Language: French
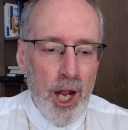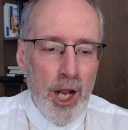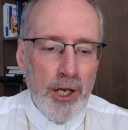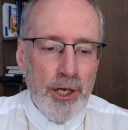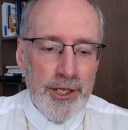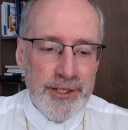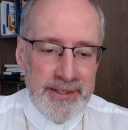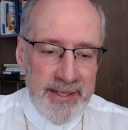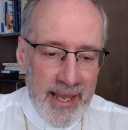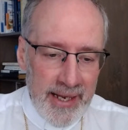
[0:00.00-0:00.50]

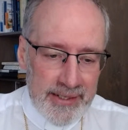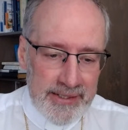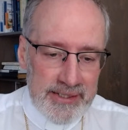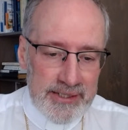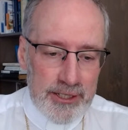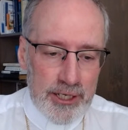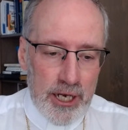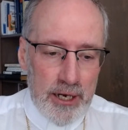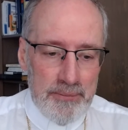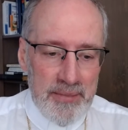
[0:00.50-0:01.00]
Le
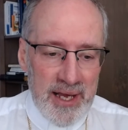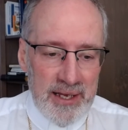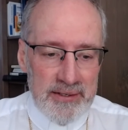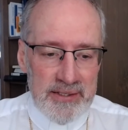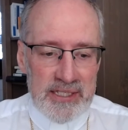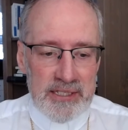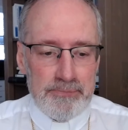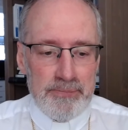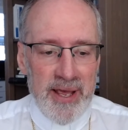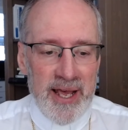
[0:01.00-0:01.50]
texte
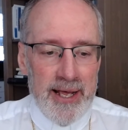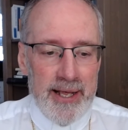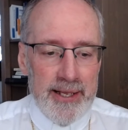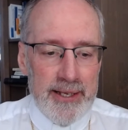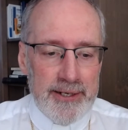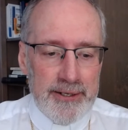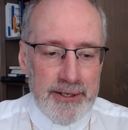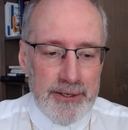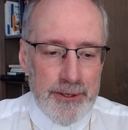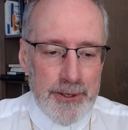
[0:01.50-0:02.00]
commence
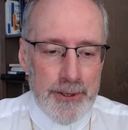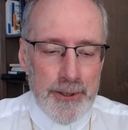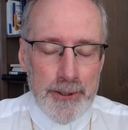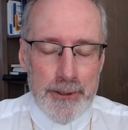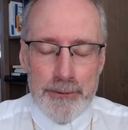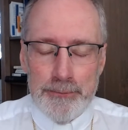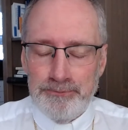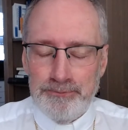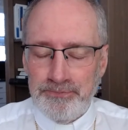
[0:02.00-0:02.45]
par euh,